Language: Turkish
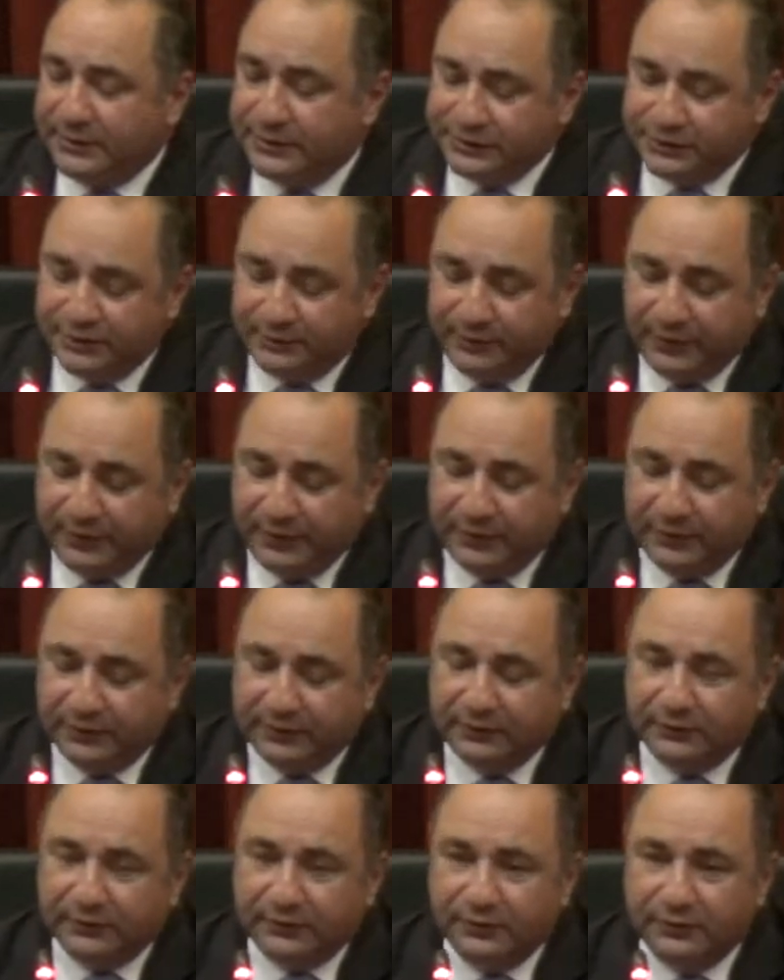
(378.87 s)
Şimdi
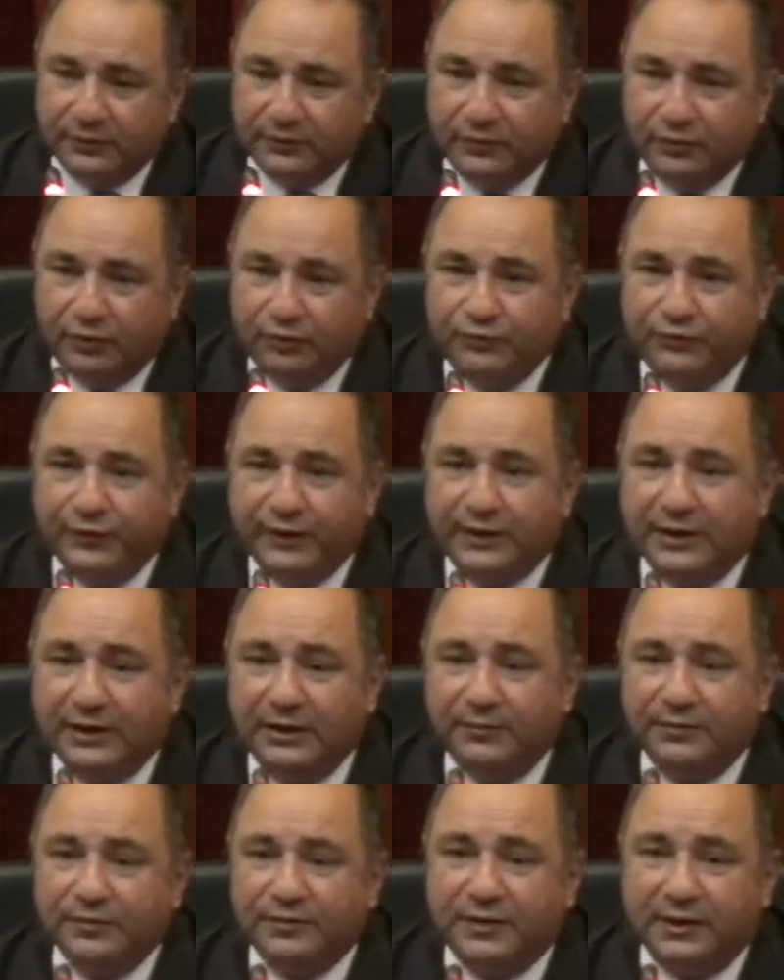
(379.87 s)
e, o
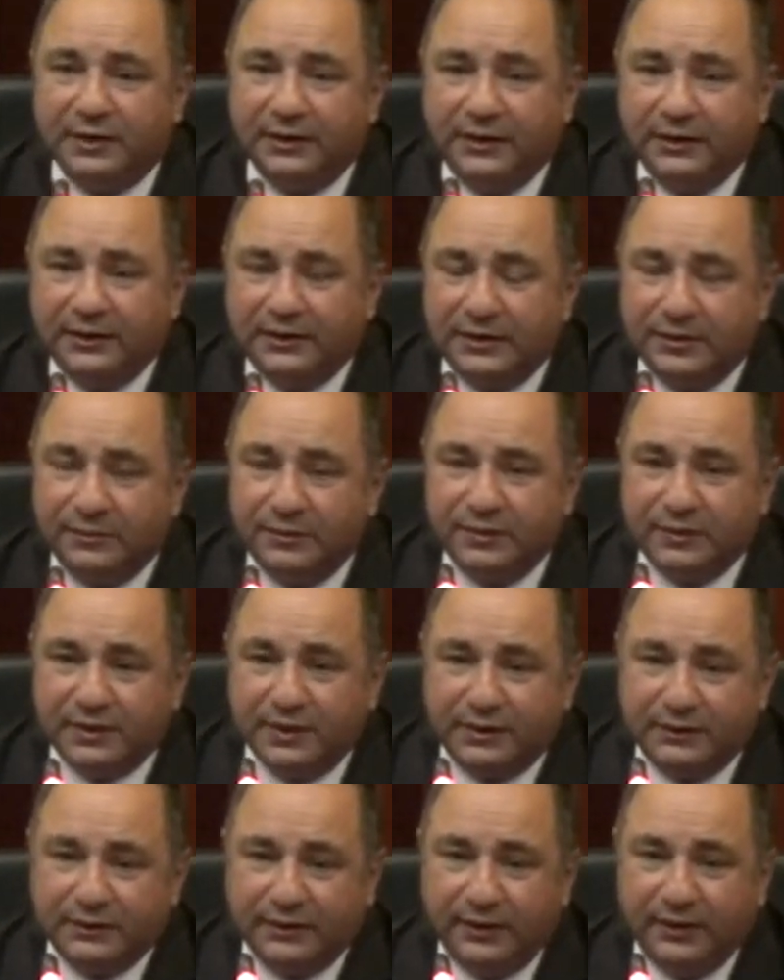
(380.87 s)
müvekkilimiz de gitti
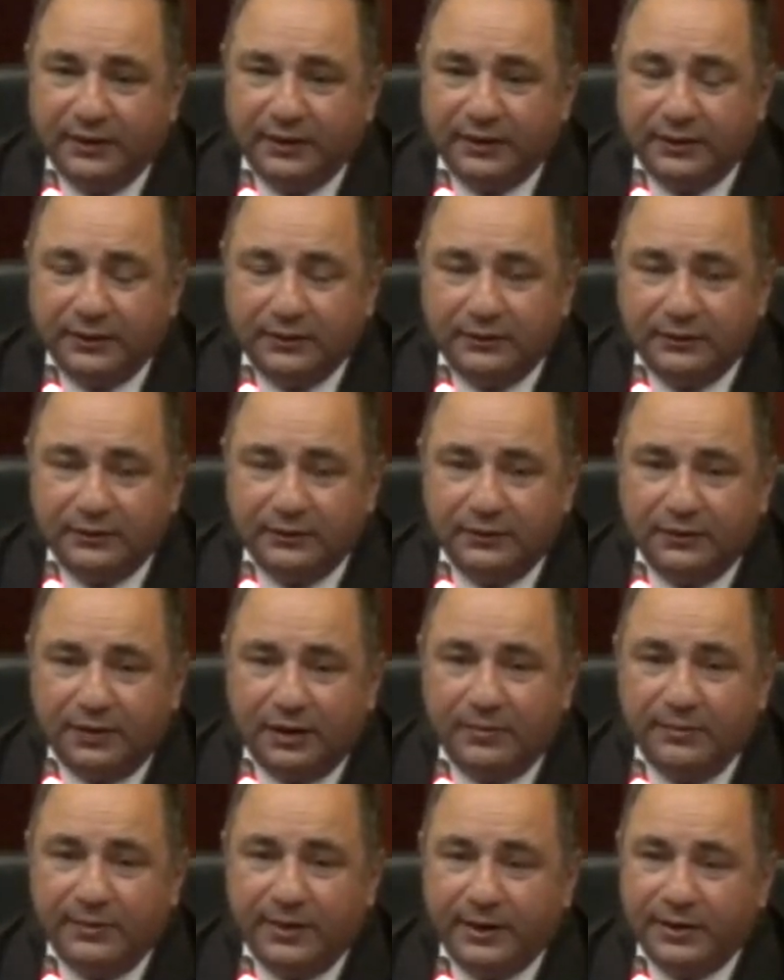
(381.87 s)
bize dedi ki
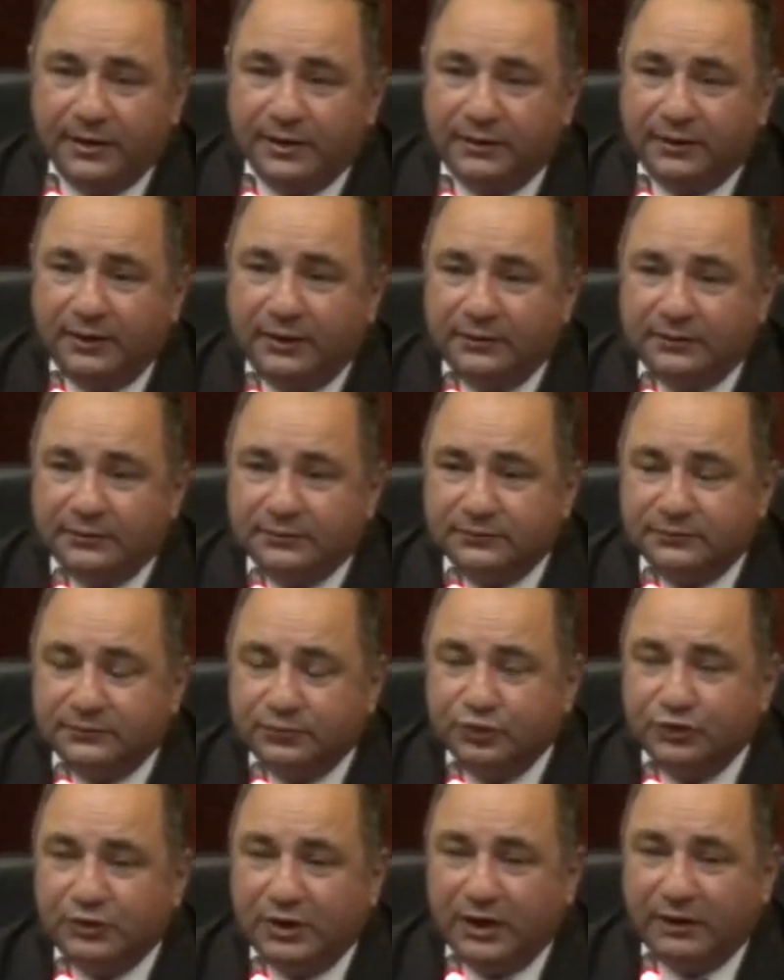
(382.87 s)
Amerika'da
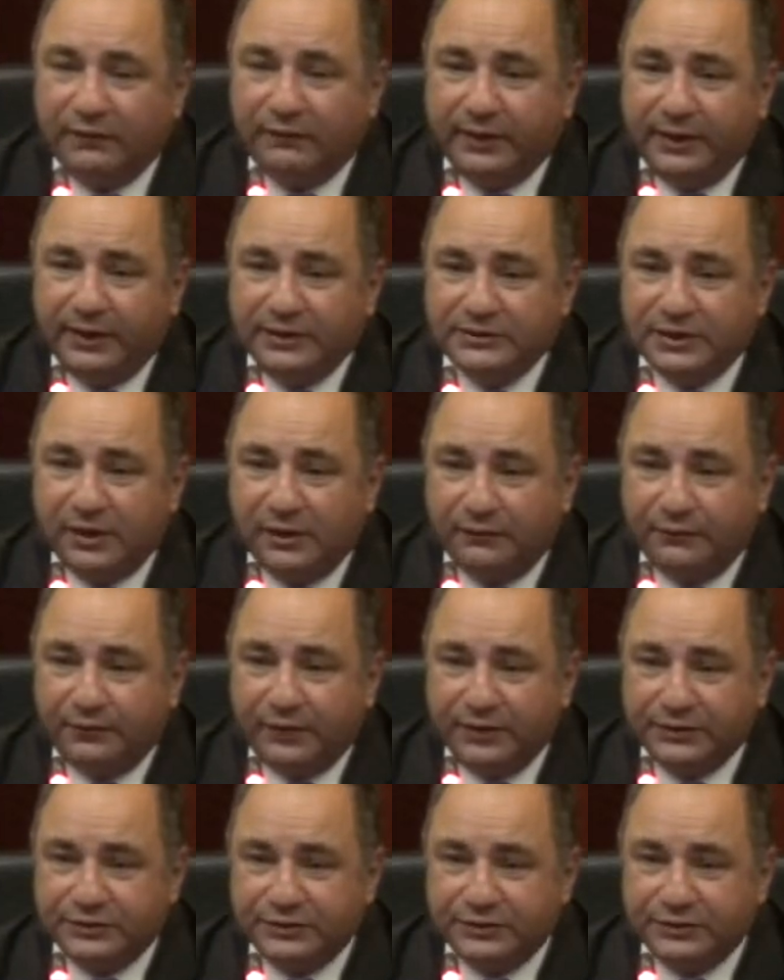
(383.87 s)
bu davaya cevap ver.